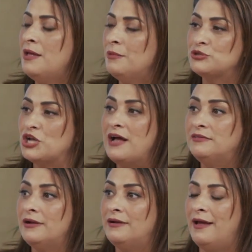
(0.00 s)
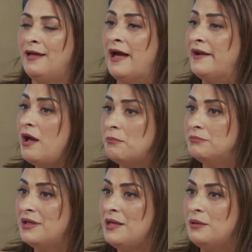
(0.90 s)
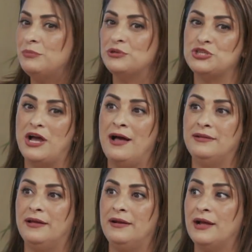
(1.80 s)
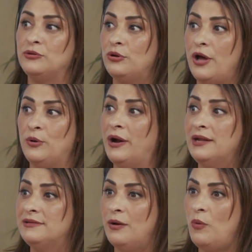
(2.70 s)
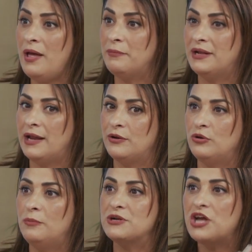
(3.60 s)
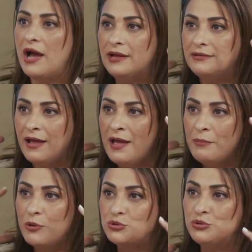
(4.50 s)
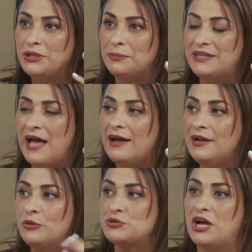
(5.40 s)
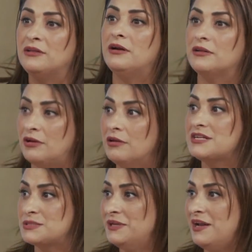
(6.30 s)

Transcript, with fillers: مش قادر آه، انام مش قادر ادخل اروح على دوامي لانه المشاهد موجوده بداخلي طيب، مش قادر اتخلص منها